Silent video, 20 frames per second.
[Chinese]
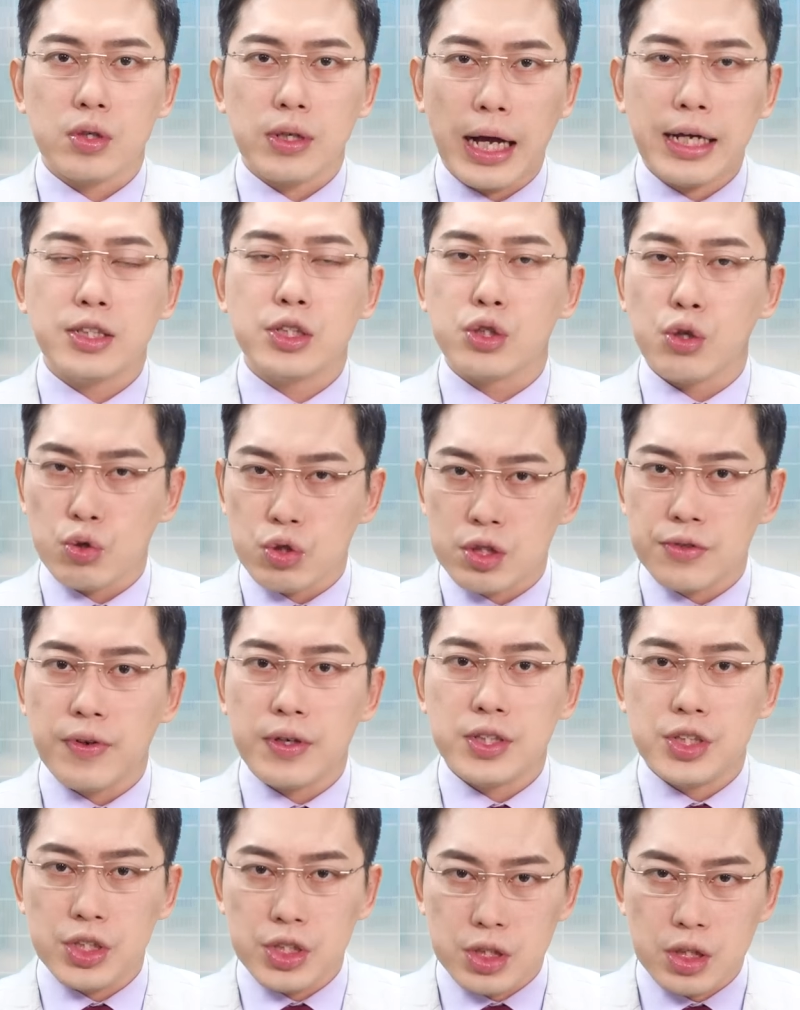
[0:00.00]
开始走势
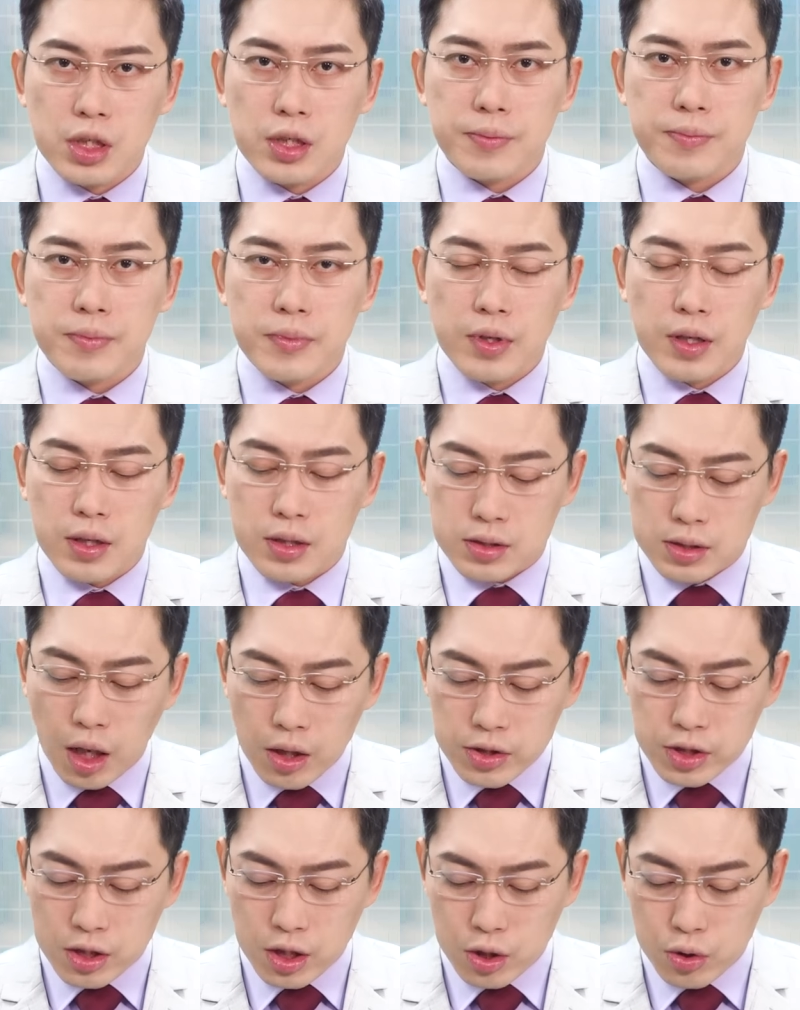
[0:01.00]
分歧了，嗯，当
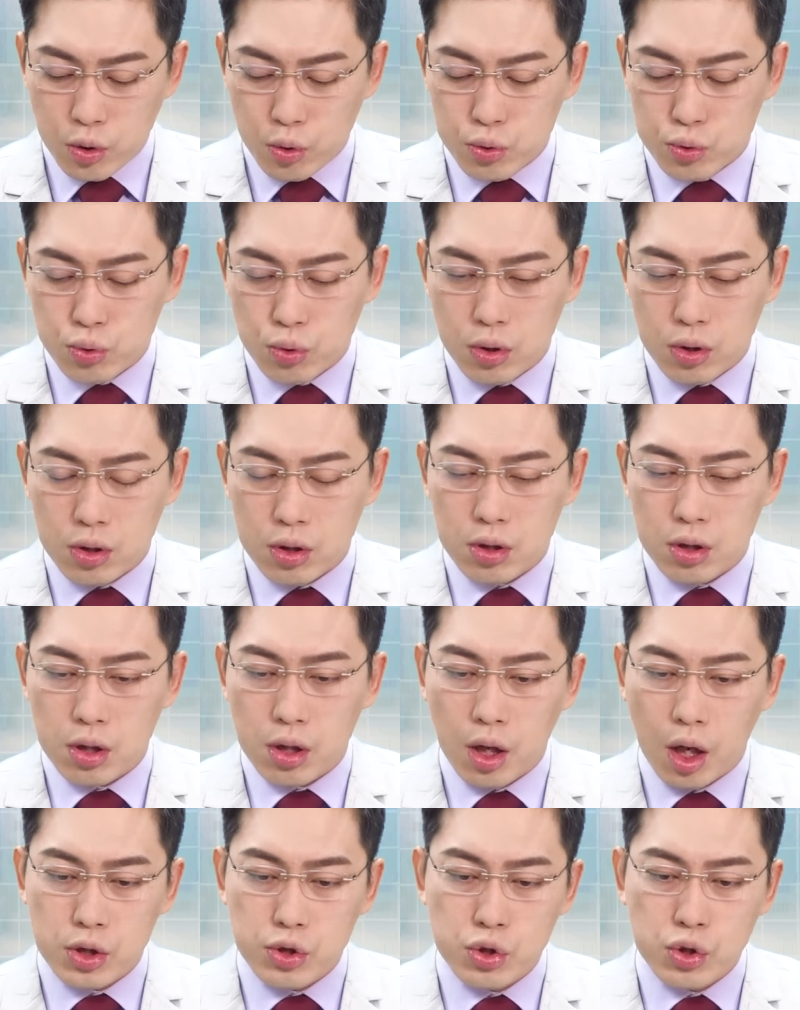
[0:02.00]
然你可以跟我说，
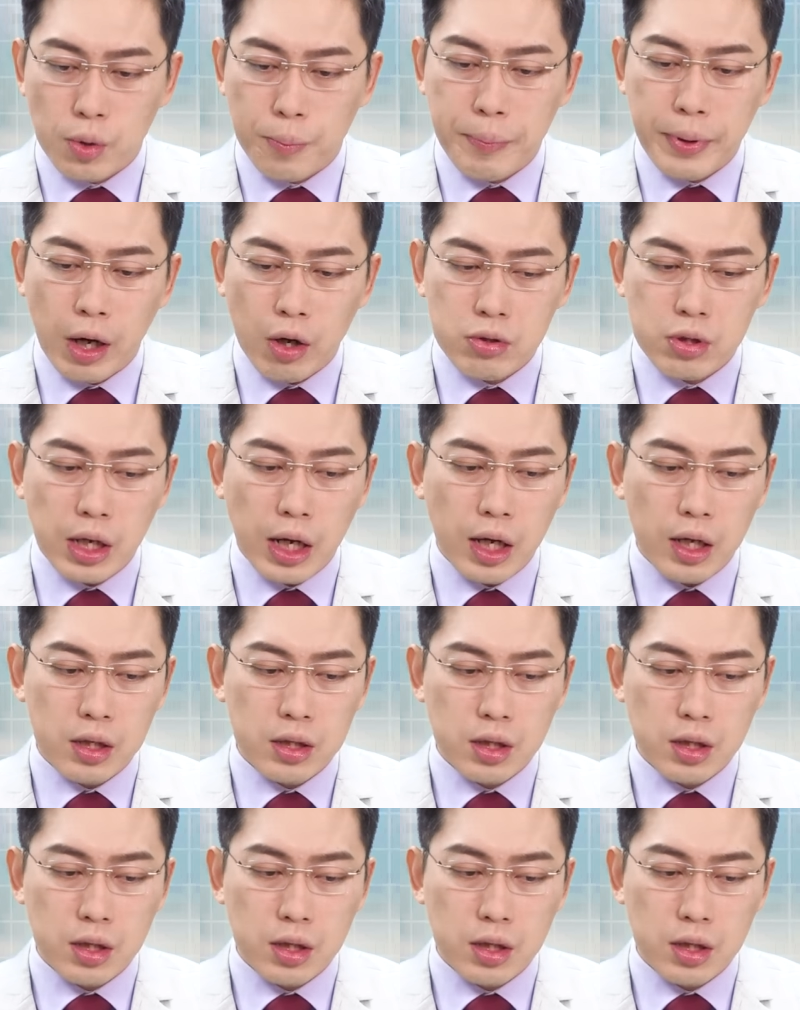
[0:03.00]
还是有标的啊，